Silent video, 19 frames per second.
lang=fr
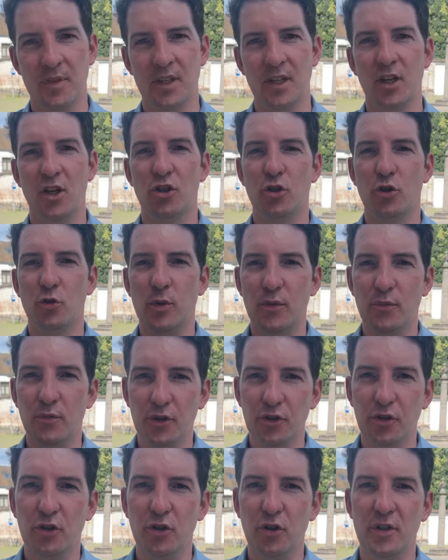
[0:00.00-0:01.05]
Je suis votre
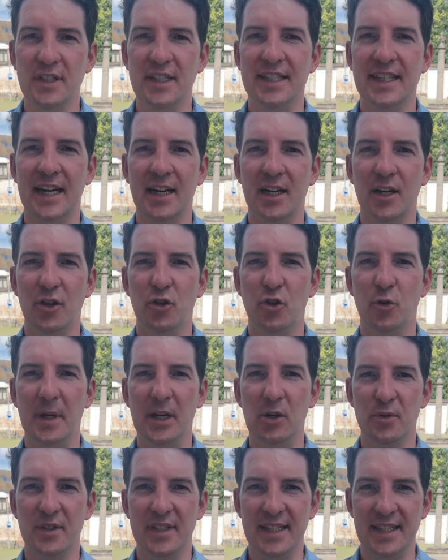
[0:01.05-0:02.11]
candidat
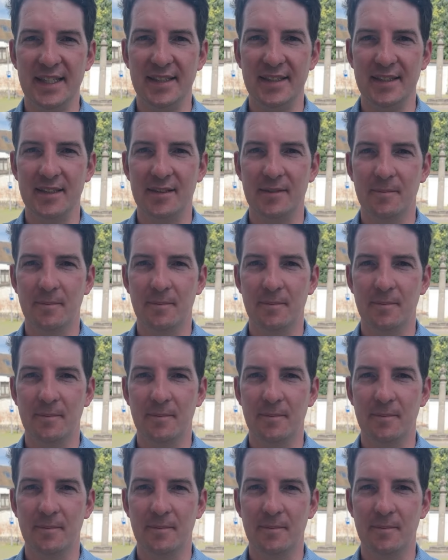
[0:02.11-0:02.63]
numéro 6.